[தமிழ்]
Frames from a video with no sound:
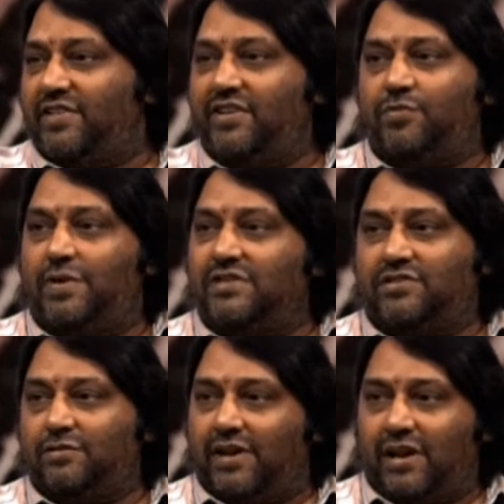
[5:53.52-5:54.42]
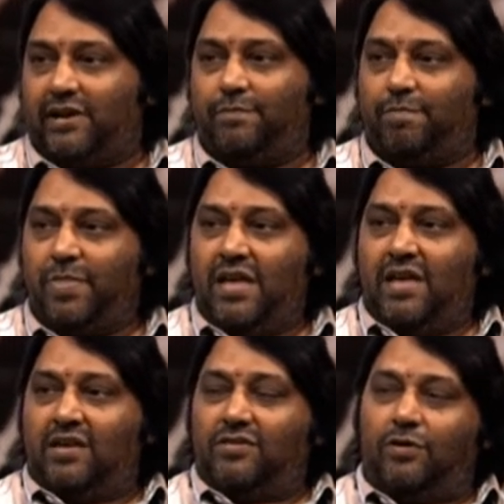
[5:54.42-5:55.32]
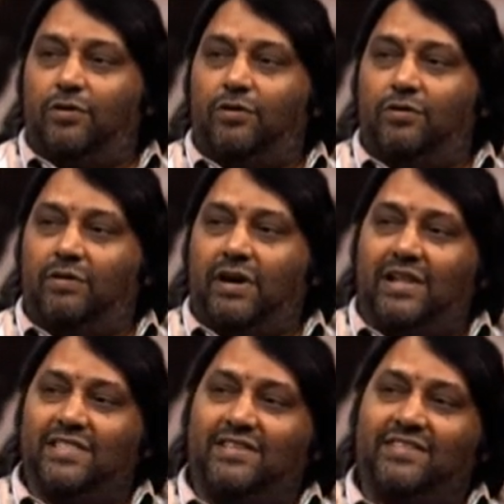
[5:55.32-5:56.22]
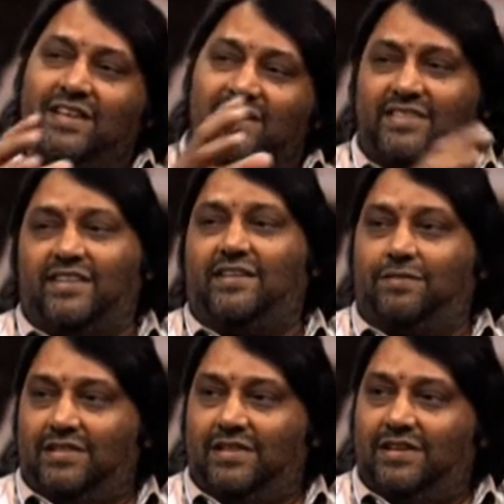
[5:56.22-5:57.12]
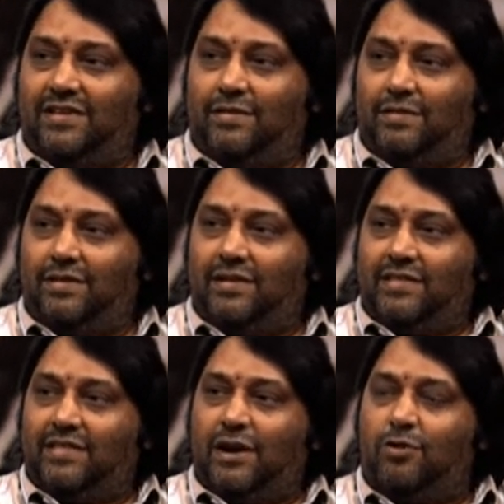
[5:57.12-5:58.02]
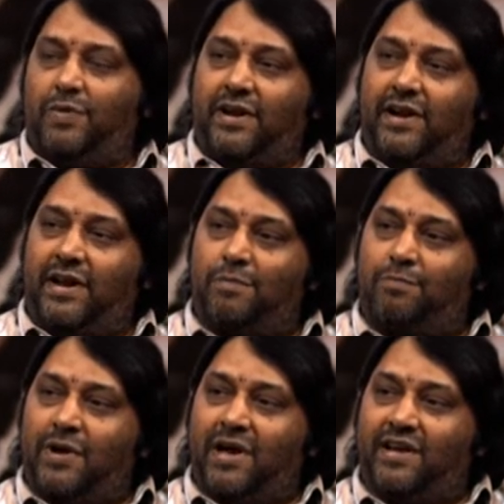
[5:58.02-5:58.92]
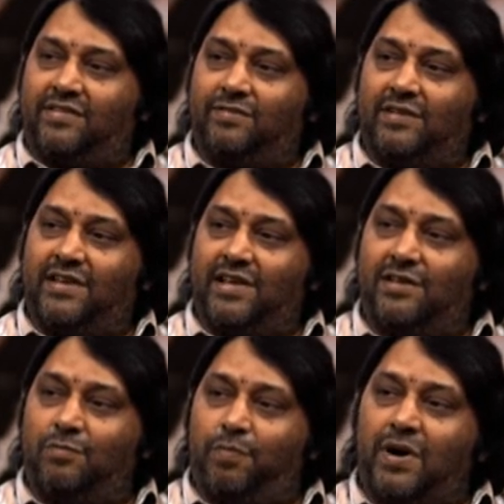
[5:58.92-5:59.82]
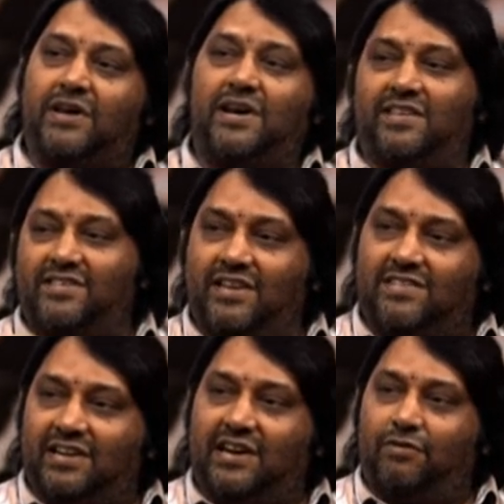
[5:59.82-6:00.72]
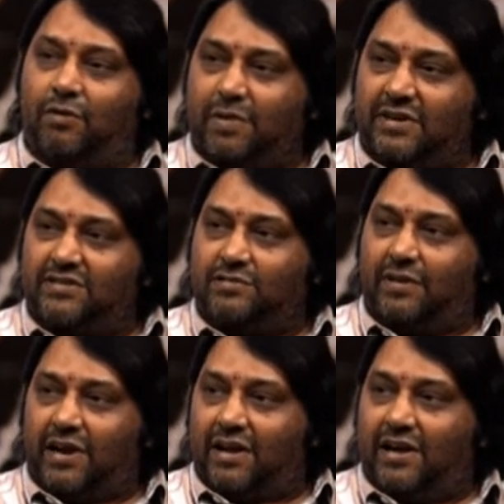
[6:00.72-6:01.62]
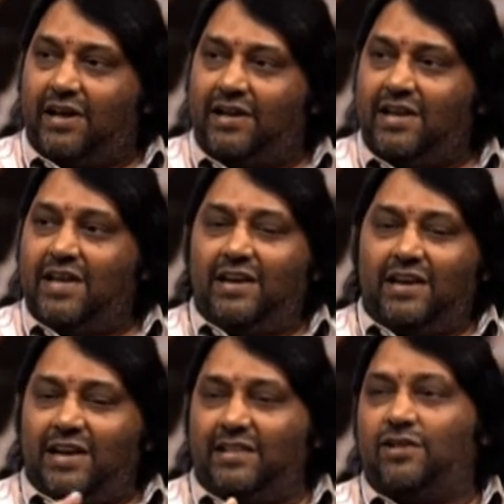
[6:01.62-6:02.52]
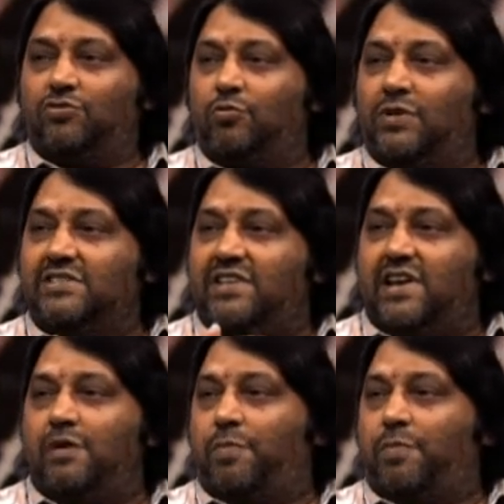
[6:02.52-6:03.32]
சயின்ஸ் படிச்சுட்டு வராங்க ஸோ அந்த ஸ்கில் செட் வந்து தேவைப்படுற எம்ப்ளாயர்ஸ் வந்து எதிர்பார்க்காத ஸ்கில் செட்டில் இவங்க படிச்சுட்டு வராங்களா இல்லை இந்த ஸ்டூடெண்ட்ஸ் என்ன